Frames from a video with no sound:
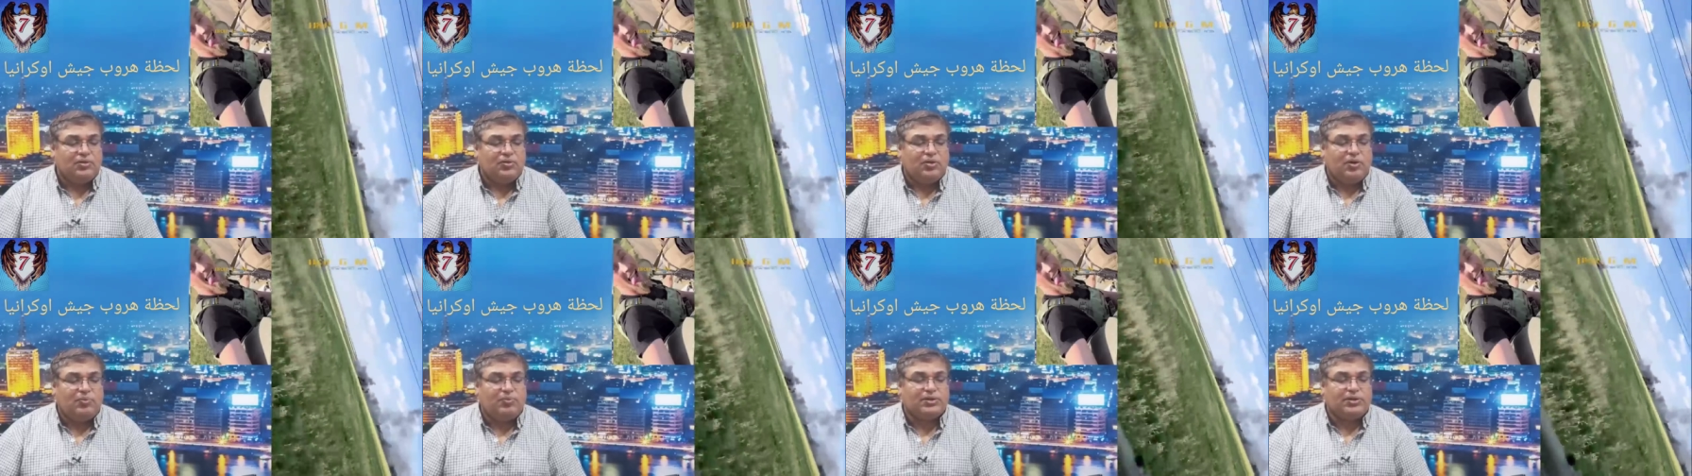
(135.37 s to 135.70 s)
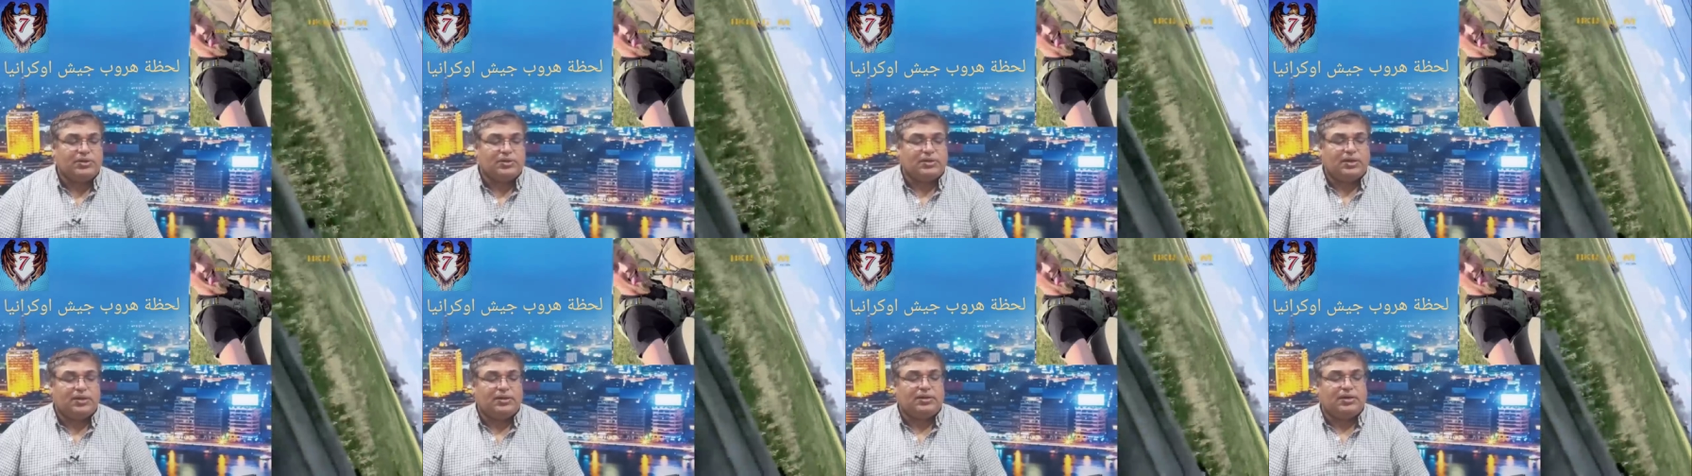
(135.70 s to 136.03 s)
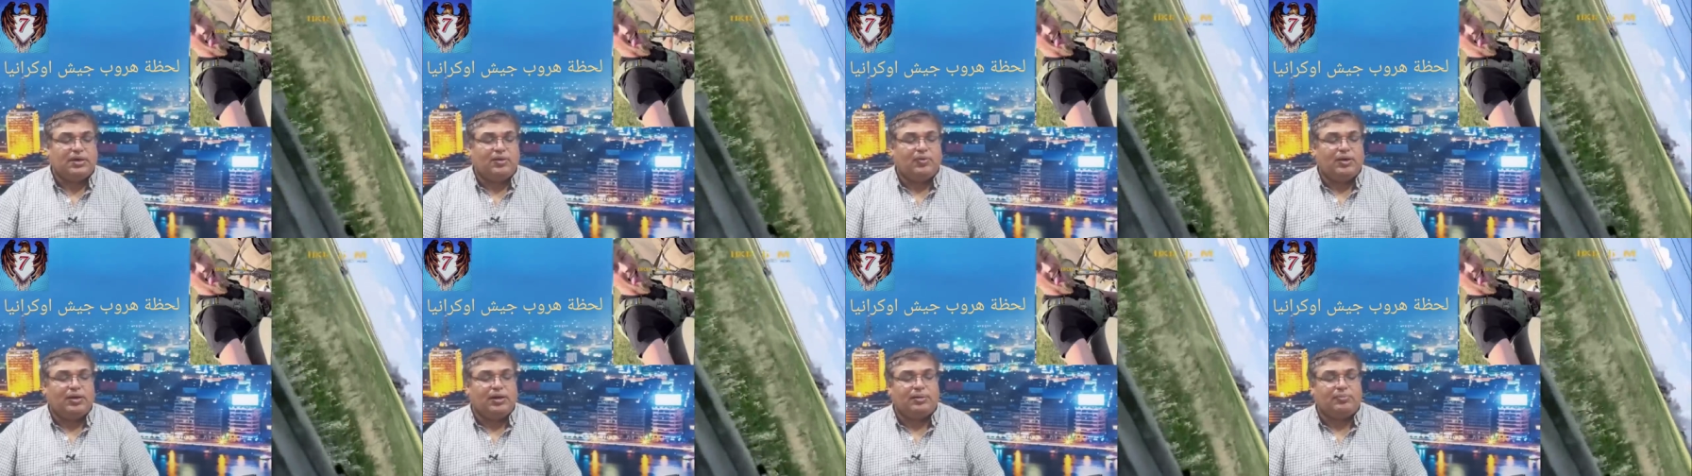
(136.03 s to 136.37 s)

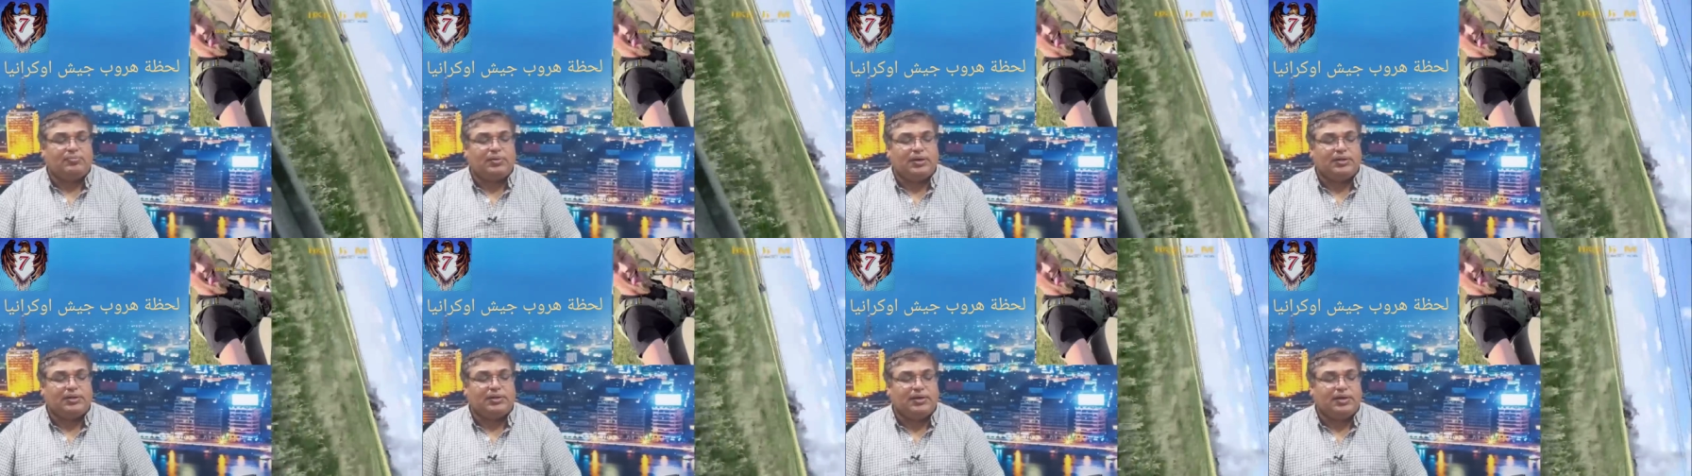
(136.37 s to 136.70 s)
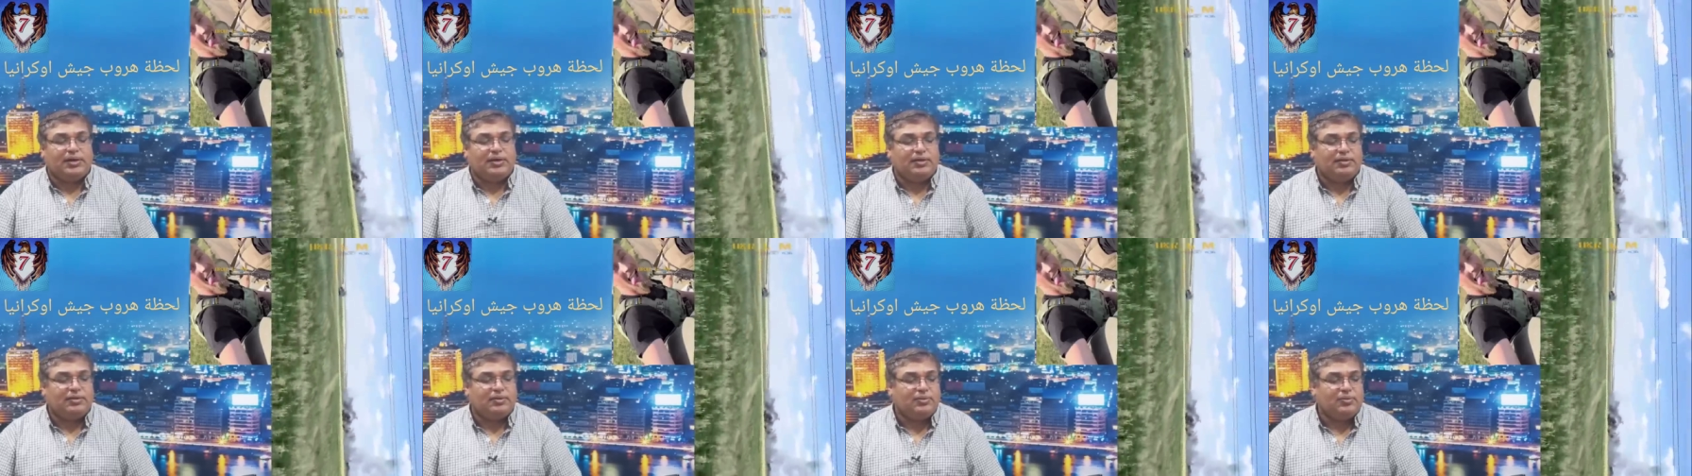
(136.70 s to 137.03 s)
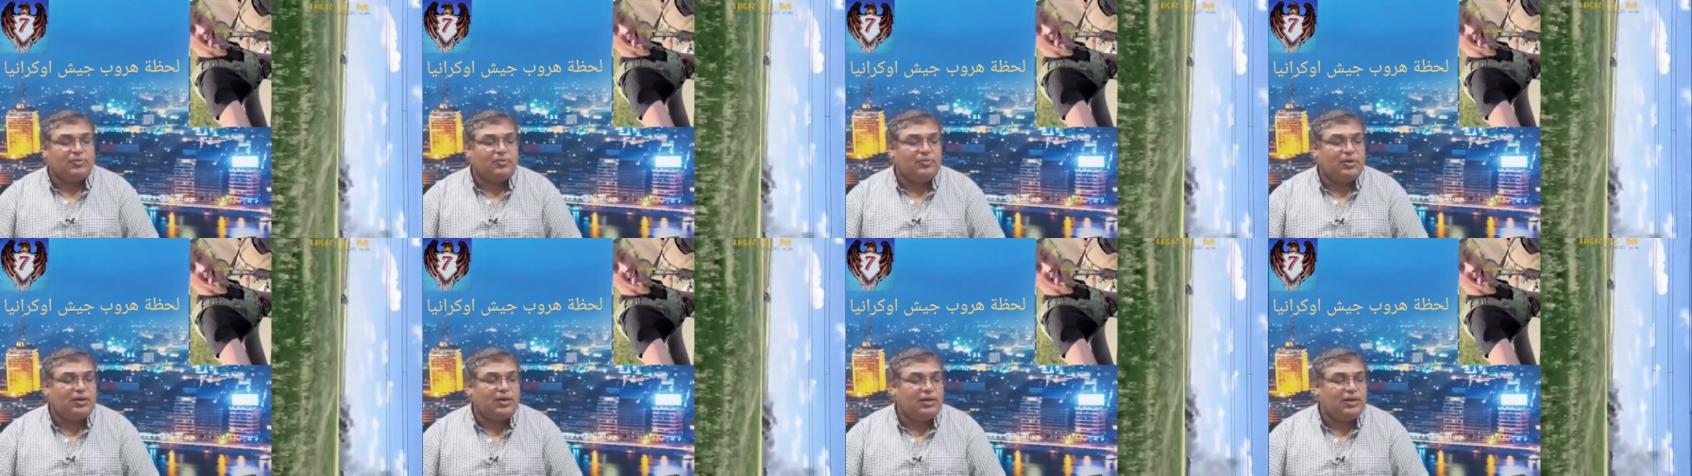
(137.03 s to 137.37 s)
وبريطانيا وألمانيا
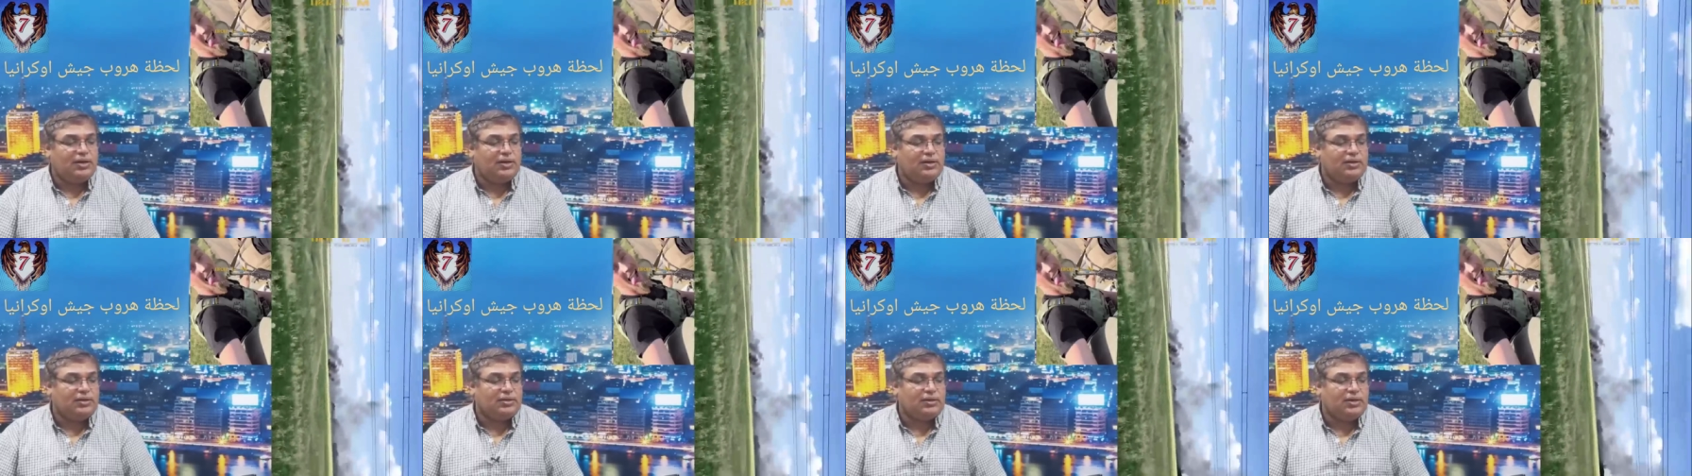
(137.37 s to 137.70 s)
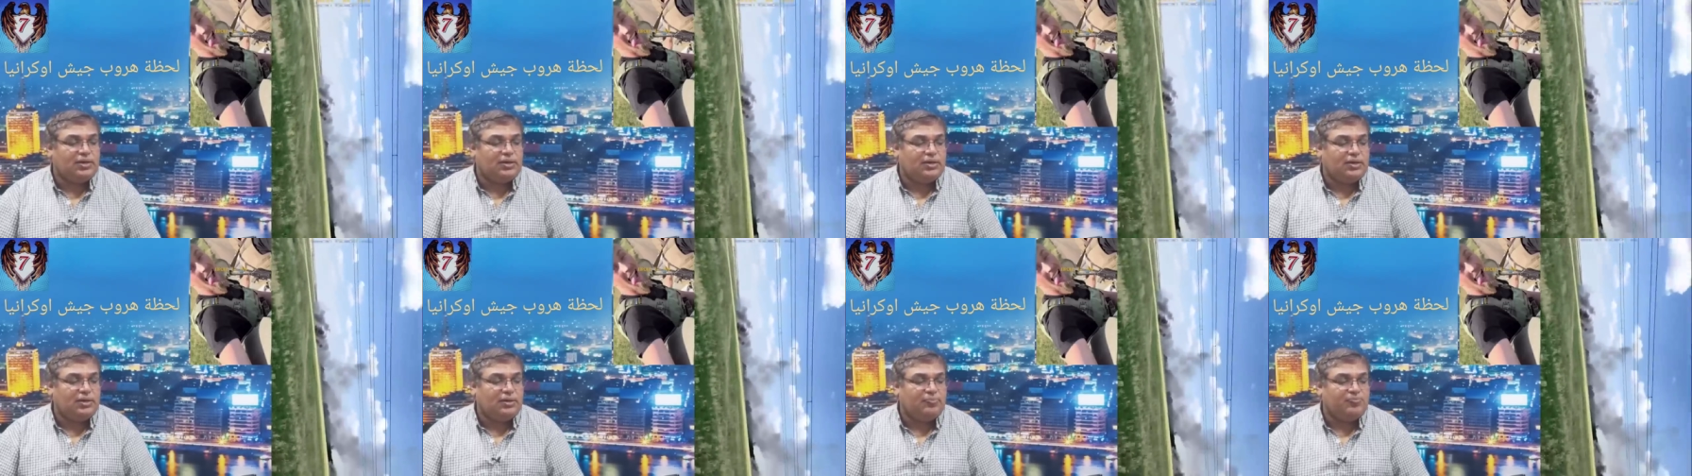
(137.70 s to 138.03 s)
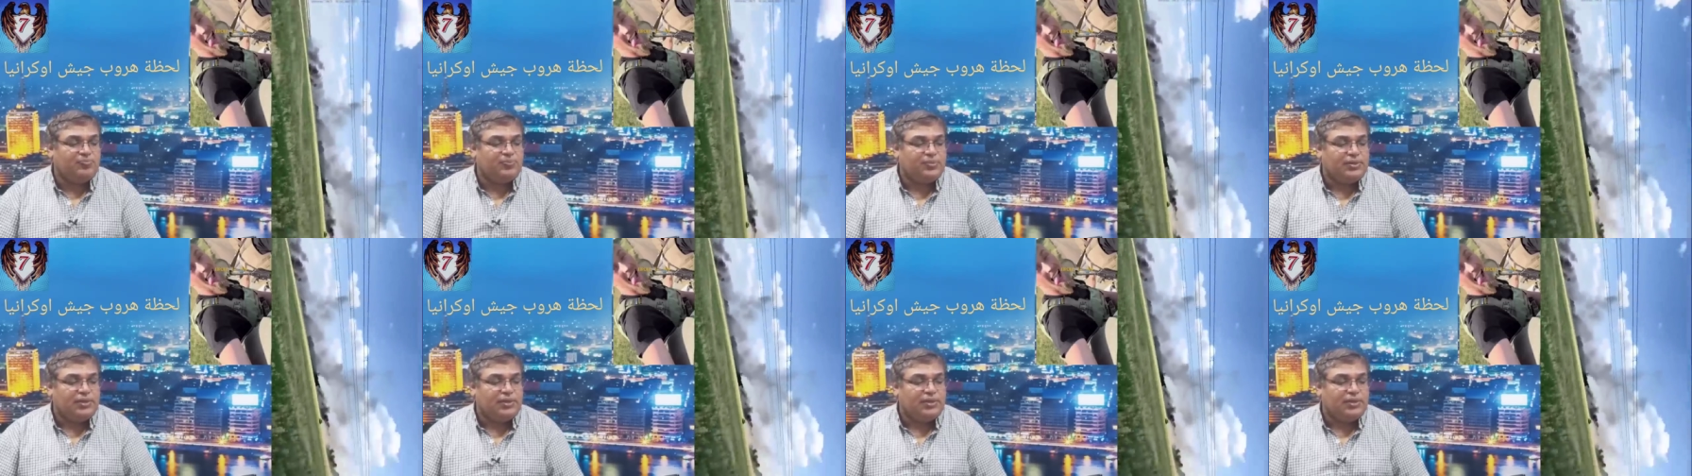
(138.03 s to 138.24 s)
وإيطاليا